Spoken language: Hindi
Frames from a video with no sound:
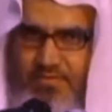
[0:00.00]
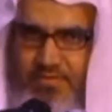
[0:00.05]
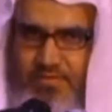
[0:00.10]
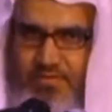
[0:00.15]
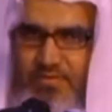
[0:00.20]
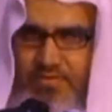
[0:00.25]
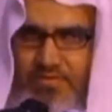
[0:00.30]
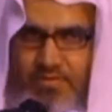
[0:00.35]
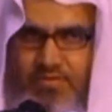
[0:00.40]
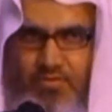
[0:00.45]

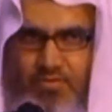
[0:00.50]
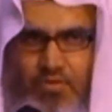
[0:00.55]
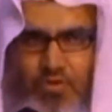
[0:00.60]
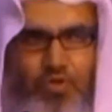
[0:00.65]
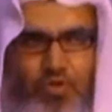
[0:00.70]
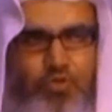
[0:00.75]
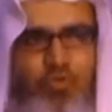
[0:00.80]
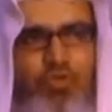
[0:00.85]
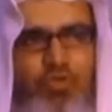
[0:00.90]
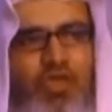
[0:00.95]
उन्हीं की तरफ
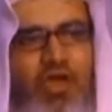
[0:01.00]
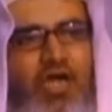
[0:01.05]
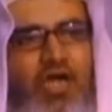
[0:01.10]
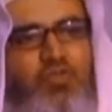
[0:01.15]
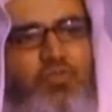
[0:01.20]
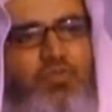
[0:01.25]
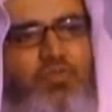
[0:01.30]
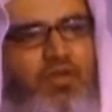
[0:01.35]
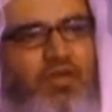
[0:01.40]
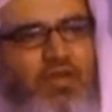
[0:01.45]
भागते दौड़ते
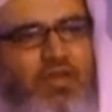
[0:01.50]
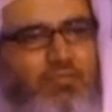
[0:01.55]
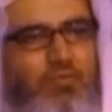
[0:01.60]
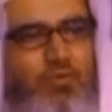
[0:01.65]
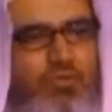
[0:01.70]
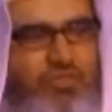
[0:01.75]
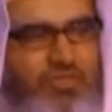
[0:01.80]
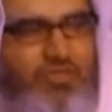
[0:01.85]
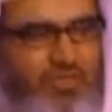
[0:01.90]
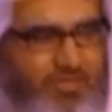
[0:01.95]
हैं कभी
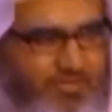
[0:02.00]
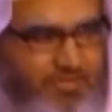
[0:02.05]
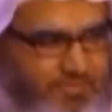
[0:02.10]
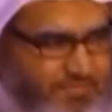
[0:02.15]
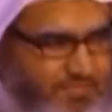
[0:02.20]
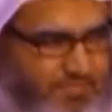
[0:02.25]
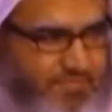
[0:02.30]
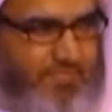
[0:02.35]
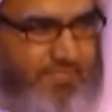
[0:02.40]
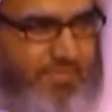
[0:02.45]
उस
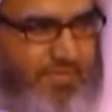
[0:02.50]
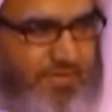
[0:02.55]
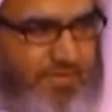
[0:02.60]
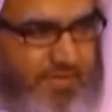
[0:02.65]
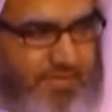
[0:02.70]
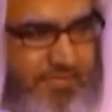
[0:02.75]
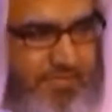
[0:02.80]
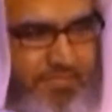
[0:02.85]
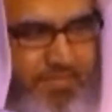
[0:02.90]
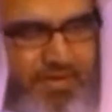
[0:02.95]
पीर के पास
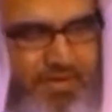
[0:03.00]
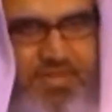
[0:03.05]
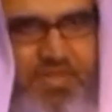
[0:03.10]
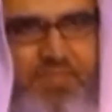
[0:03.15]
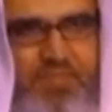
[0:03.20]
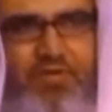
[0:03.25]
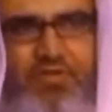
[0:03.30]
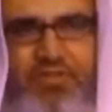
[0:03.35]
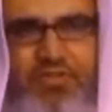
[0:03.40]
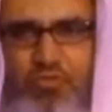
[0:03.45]
कभी उस पीर
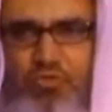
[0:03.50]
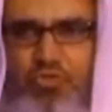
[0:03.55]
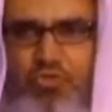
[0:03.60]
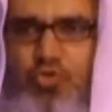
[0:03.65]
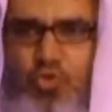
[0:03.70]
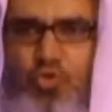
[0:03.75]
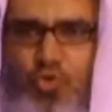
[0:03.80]
के पास